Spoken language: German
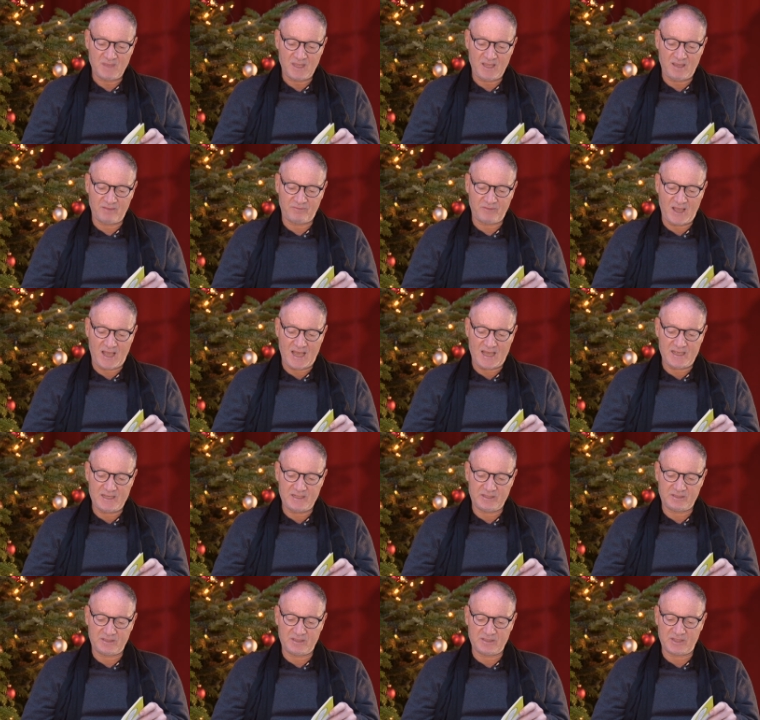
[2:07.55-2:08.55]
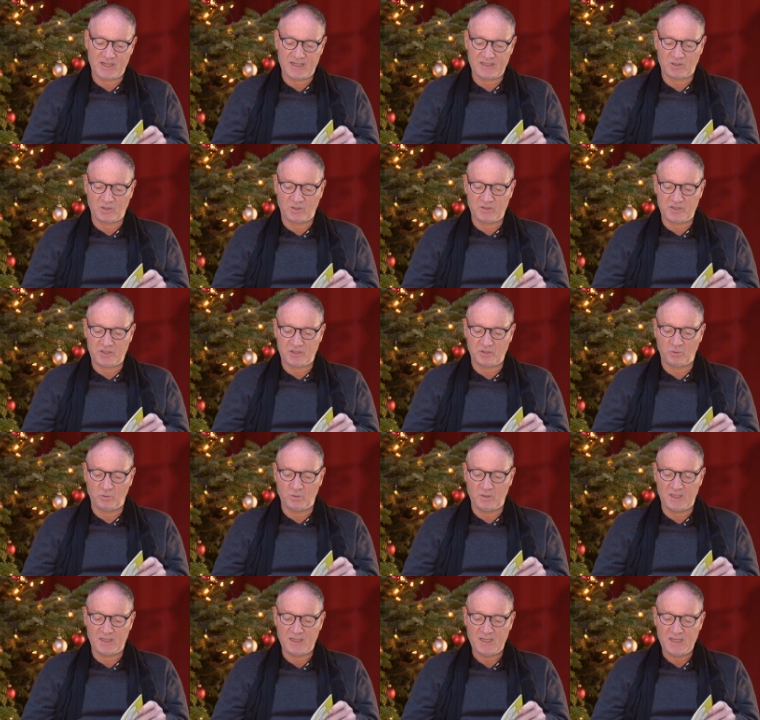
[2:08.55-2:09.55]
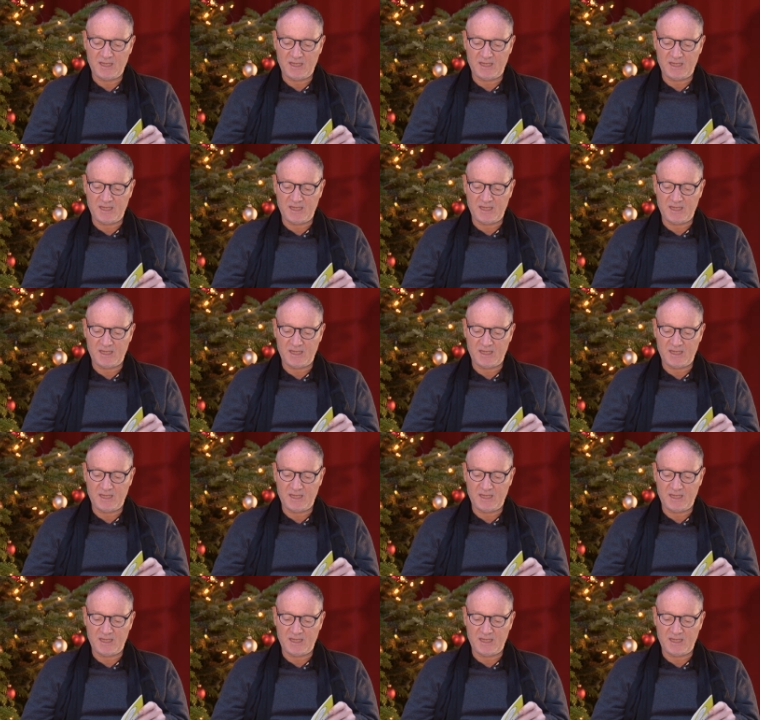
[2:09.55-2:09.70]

Er vereiste sein Kontor